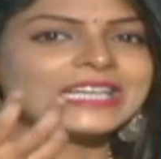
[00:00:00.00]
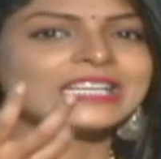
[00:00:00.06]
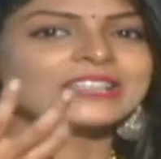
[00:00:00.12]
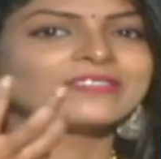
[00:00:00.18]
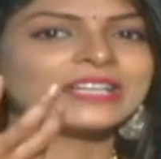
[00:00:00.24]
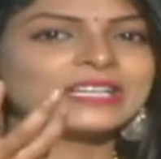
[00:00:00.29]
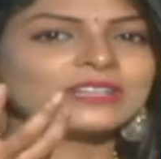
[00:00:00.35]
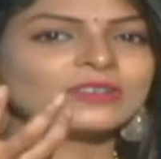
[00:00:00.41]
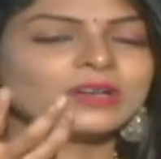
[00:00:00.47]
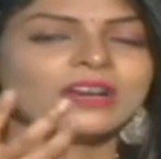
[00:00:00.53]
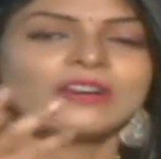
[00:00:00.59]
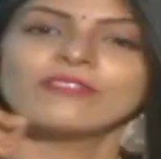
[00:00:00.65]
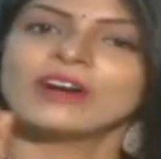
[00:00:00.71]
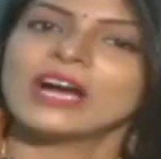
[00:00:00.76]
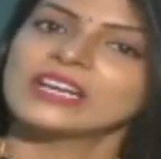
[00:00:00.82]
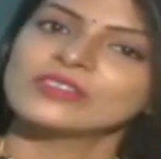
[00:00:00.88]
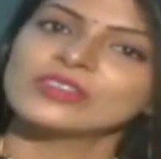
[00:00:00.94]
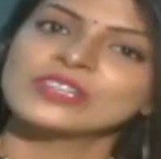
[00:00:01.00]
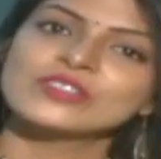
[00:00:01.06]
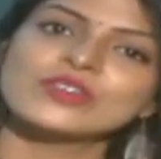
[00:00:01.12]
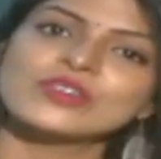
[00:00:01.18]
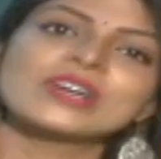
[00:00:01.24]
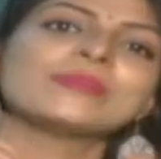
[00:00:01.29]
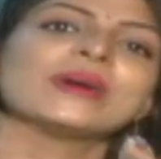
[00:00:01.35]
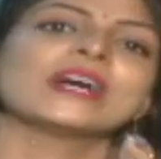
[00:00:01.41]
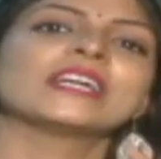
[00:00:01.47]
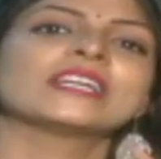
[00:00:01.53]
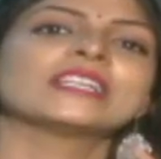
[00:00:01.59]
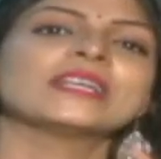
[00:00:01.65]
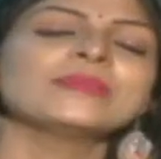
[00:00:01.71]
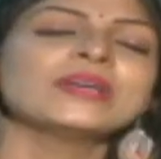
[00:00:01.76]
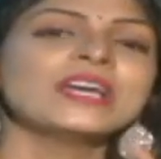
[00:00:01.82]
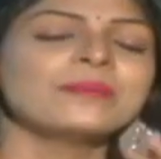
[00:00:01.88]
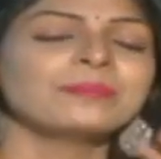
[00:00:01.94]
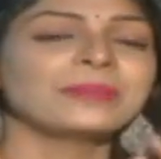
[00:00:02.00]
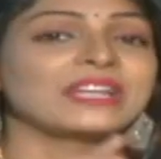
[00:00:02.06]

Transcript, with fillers: కేర్ ఇవన్నీ కూడా వాటి గురించి కూడా మాట్లాడదాం